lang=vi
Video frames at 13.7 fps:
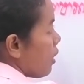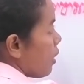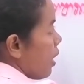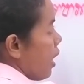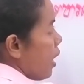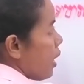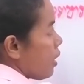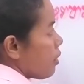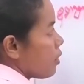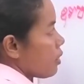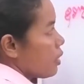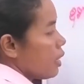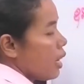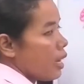à
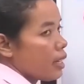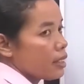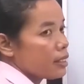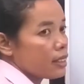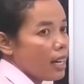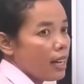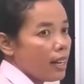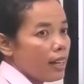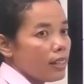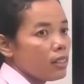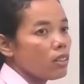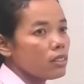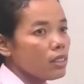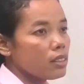Kana sạ
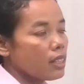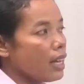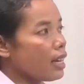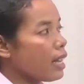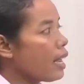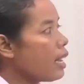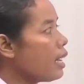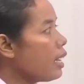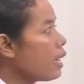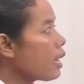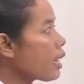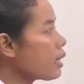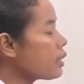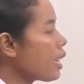có chỉ sạ ra
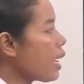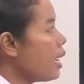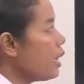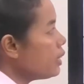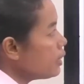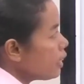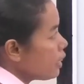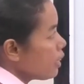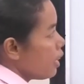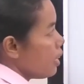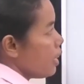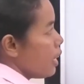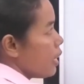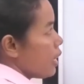ra sạ chẳng
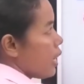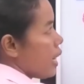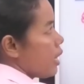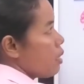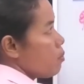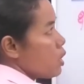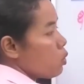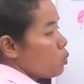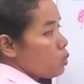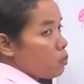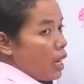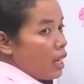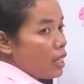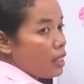ị hay nàng ạ này miền rụp
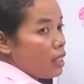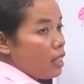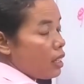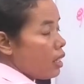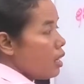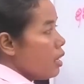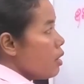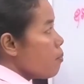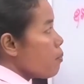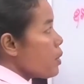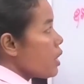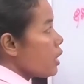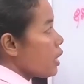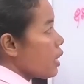smart khnia đấy
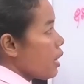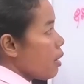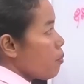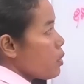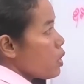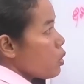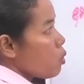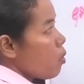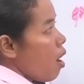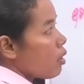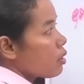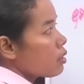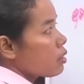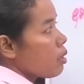miền kana miền rụp ót
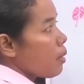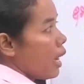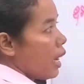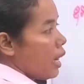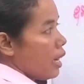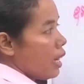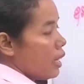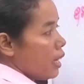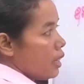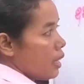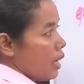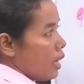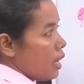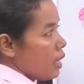smart khnia
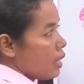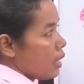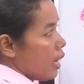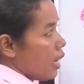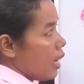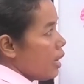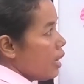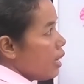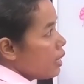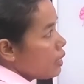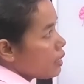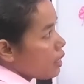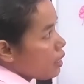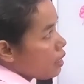té kana
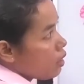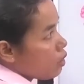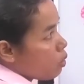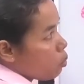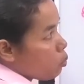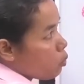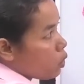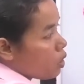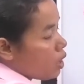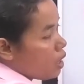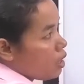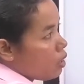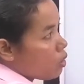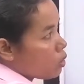chẳng khăn rụp môn ní
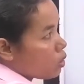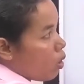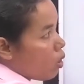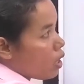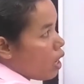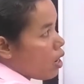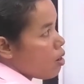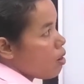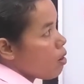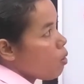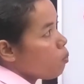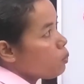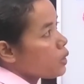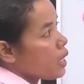lộc to đòi
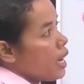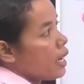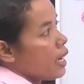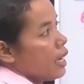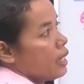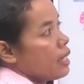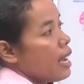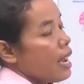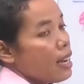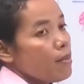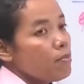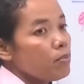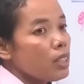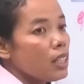lộc sạ hàng
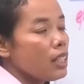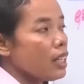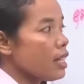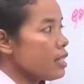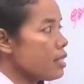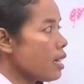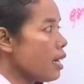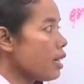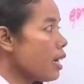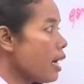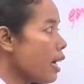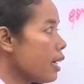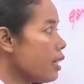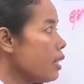đám tì khẹ sạ
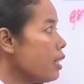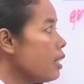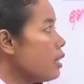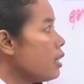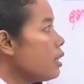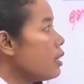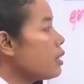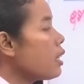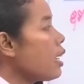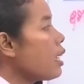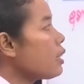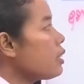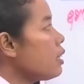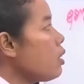hàng
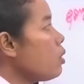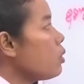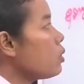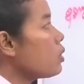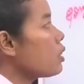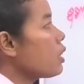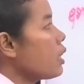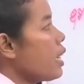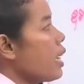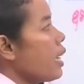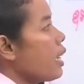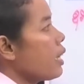hàng chồng kana